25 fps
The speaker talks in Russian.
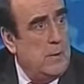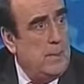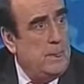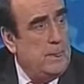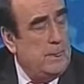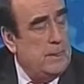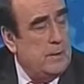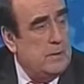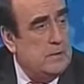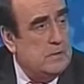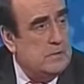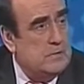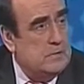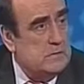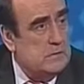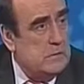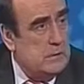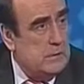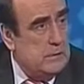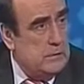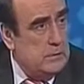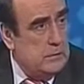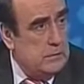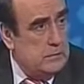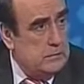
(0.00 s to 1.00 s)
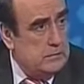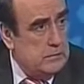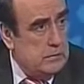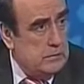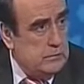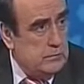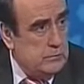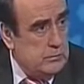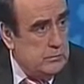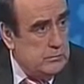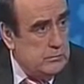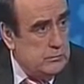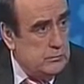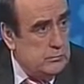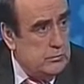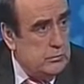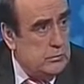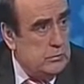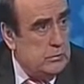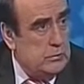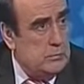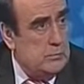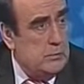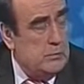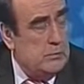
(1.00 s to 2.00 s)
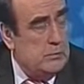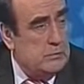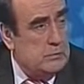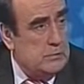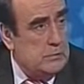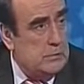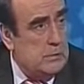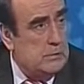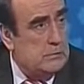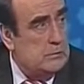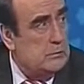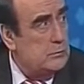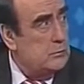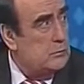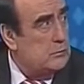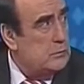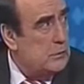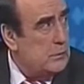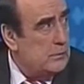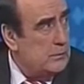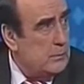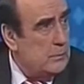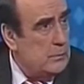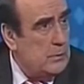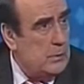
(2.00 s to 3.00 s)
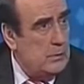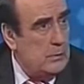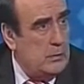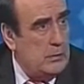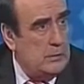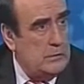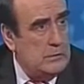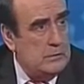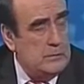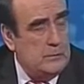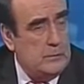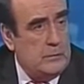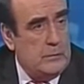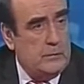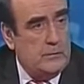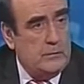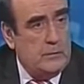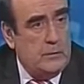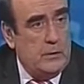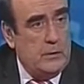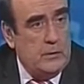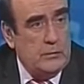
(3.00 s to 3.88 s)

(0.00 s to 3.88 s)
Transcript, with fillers: на сайтах соответствующих администраций. Нужна вам какая-то справка?